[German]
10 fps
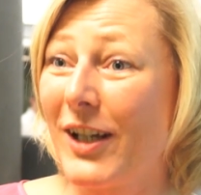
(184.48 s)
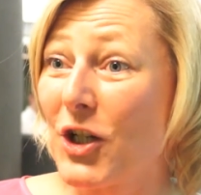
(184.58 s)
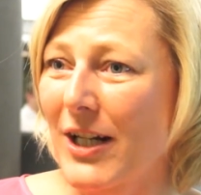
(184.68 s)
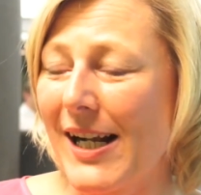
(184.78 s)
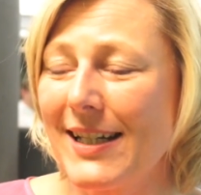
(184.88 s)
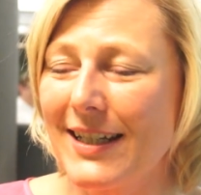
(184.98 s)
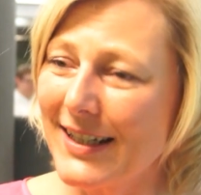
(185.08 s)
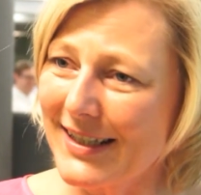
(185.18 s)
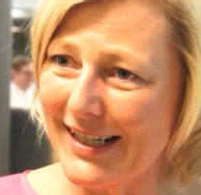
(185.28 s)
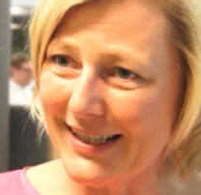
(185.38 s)
wie gestalte ich
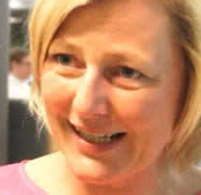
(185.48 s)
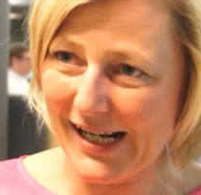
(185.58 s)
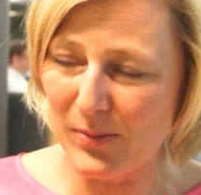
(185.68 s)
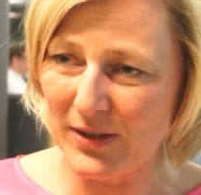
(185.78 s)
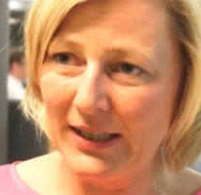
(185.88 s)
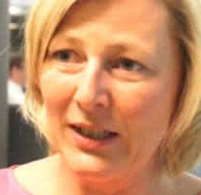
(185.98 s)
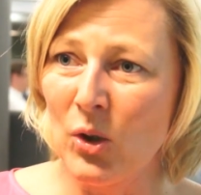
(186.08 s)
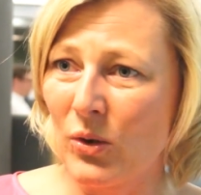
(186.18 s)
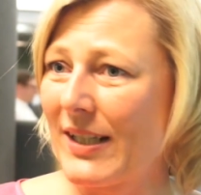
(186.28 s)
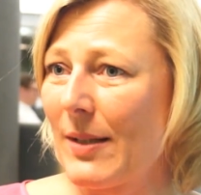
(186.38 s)
das Netz selbst?
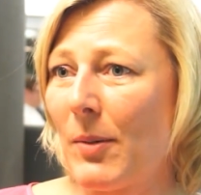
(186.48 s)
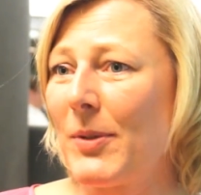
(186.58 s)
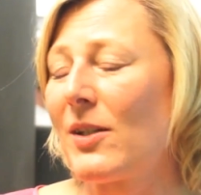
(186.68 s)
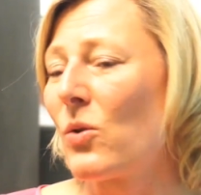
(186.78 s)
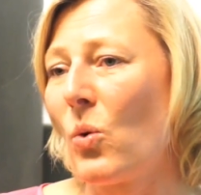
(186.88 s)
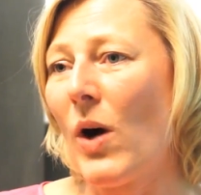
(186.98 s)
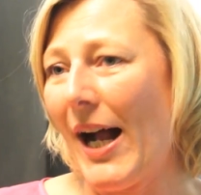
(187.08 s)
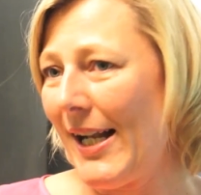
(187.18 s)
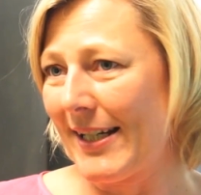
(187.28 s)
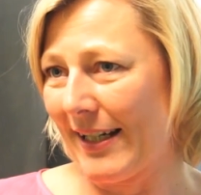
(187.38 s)
Und das aber bis ins hohe
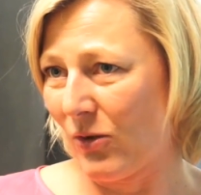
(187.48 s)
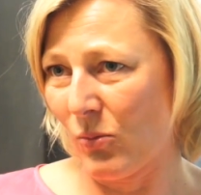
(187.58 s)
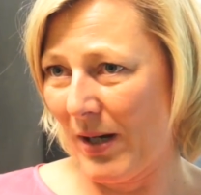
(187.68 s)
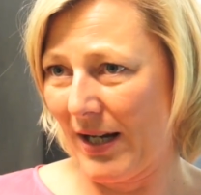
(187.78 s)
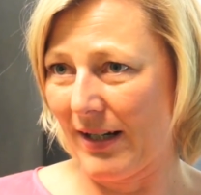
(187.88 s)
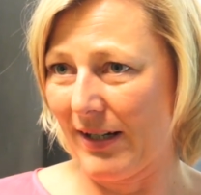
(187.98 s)
Alter zu machen.